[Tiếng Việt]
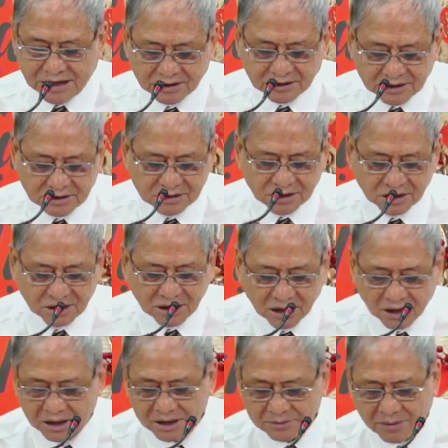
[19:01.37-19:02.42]
đến những
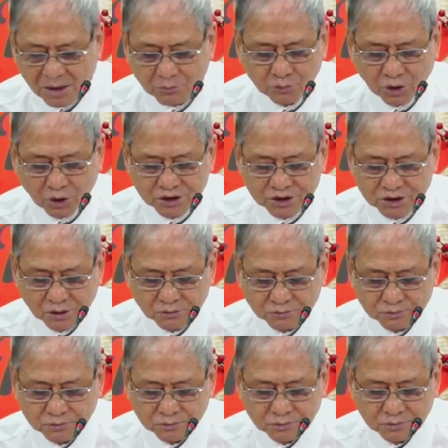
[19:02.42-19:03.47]
lời mà ông nói
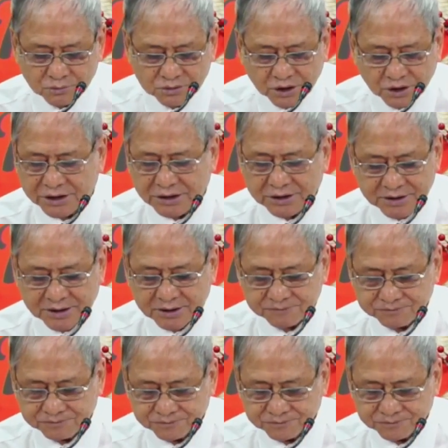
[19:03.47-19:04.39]
trong trước khi chết.